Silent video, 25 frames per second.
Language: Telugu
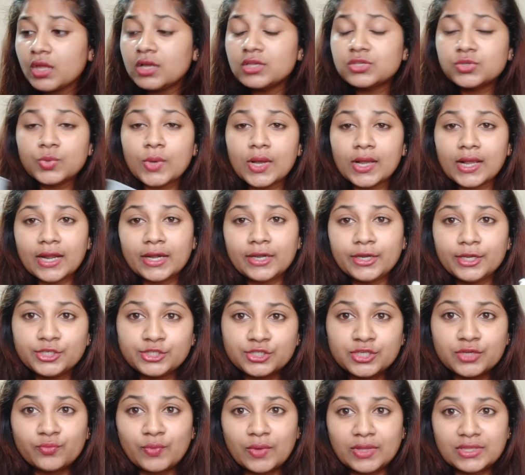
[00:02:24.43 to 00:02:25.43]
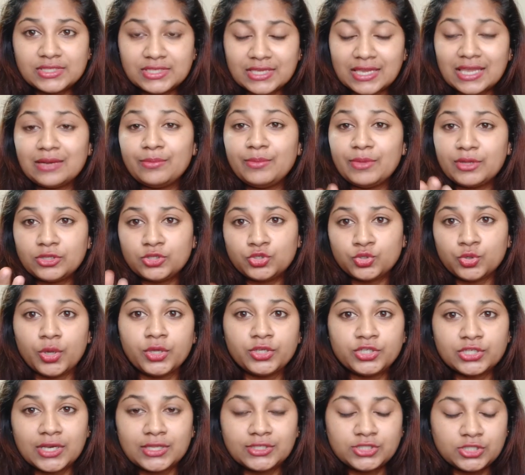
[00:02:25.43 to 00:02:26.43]
సో ఆ కండిషనర్ వన్స్ అగైన్ మీకు
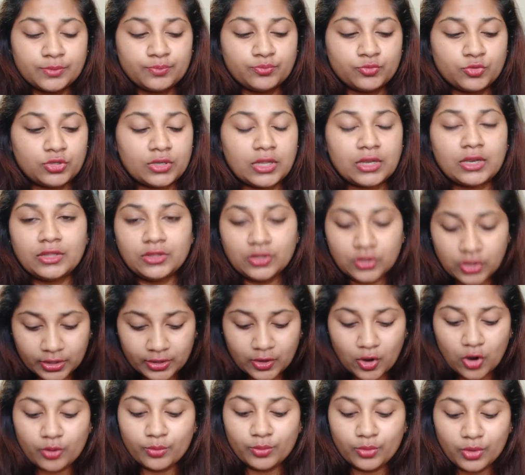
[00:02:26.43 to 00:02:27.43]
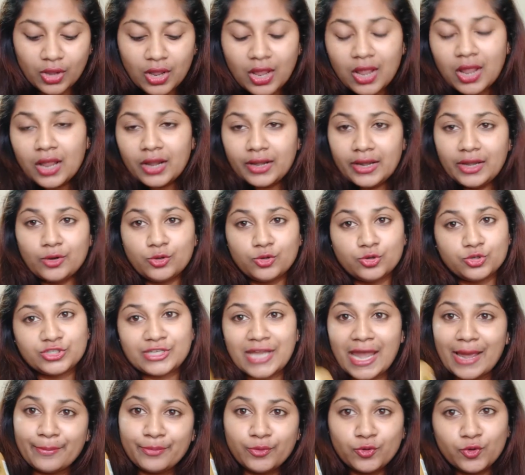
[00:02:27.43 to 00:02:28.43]
చూపించాలని చెప్తున్నాను ఎందుకంటే ఆల్మోస్ట్ నేను
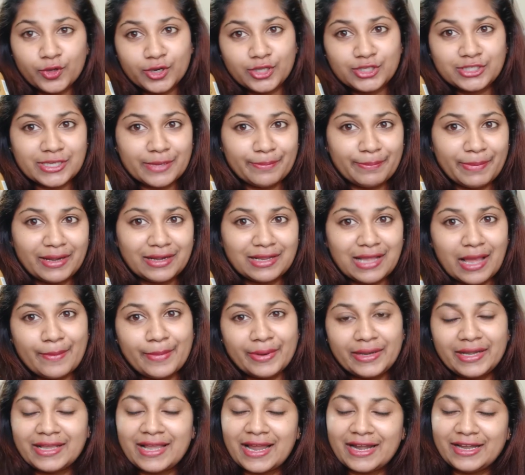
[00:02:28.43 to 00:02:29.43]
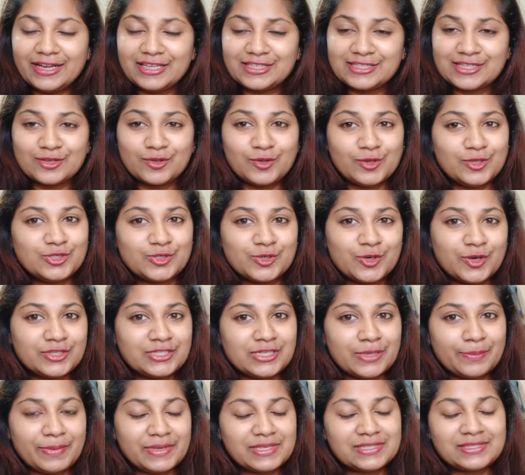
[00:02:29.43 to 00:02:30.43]
షాంపూ గురించి చెప్పాను కాబట్టి కండిషనర్ గురించి కూడా
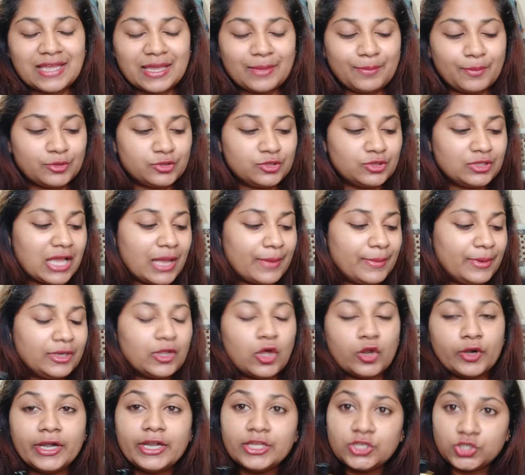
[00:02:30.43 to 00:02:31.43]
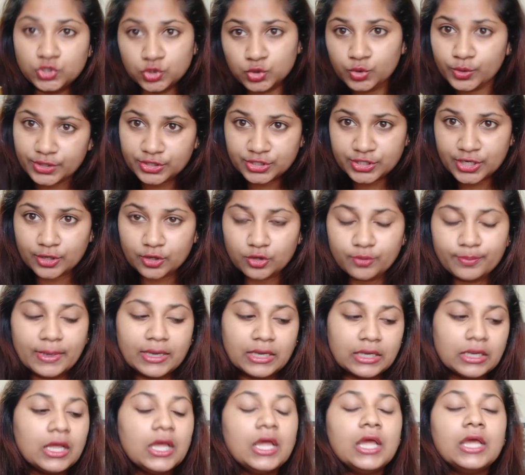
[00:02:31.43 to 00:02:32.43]
చెప్పేస్తే అయిపోతుంది కాబట్టి ఆల్రెడీ చూపించాను
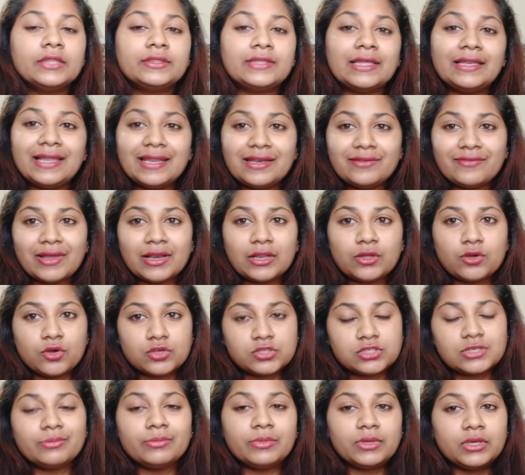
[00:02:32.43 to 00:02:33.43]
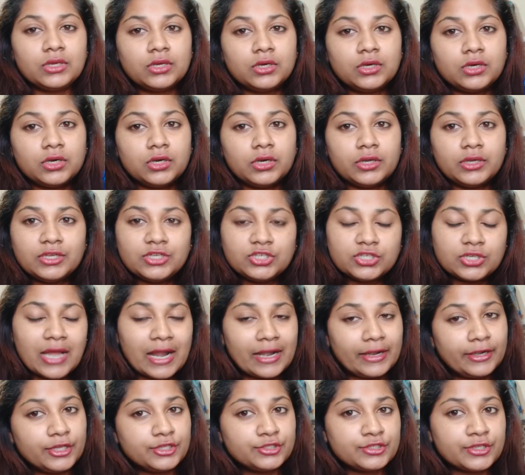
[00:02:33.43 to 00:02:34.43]
బట్ తెలియని వాళ్ళ కోసం ఈ
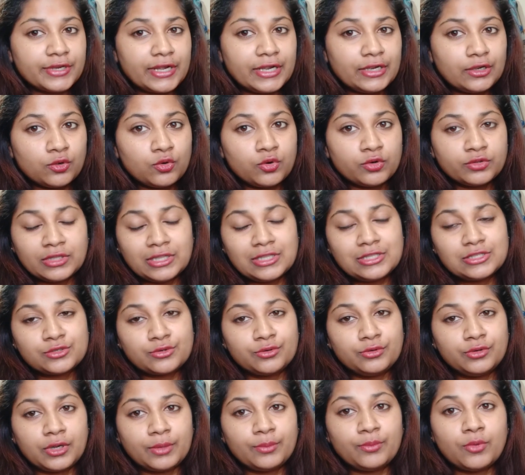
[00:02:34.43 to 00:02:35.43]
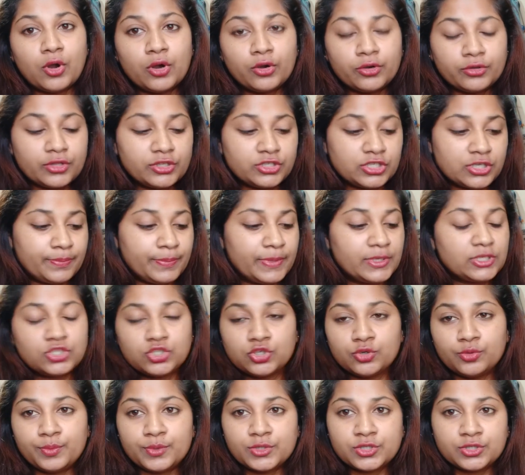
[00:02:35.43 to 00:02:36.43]
కండిషనర్ ఏంటో కూడా తెలుసుకుంటే బాగుంటుందని చెప్పేసి
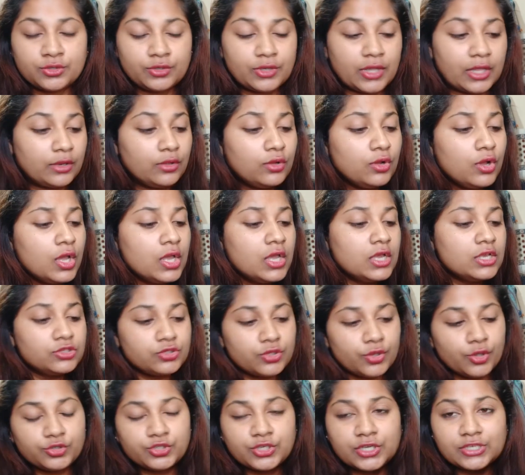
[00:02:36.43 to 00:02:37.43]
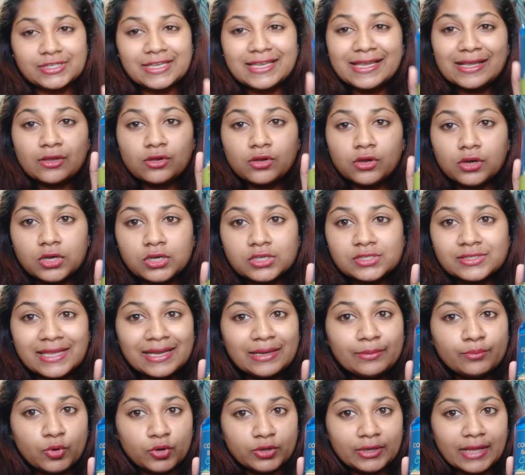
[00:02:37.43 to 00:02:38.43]
చూపిస్తున్నాను సో వచ్చేసి
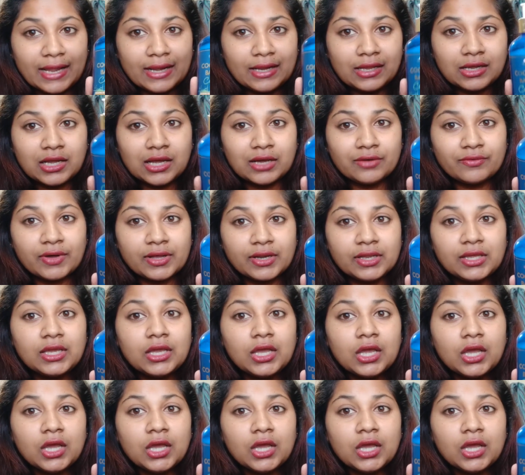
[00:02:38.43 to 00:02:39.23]
సెంట్ బొటానికా వారి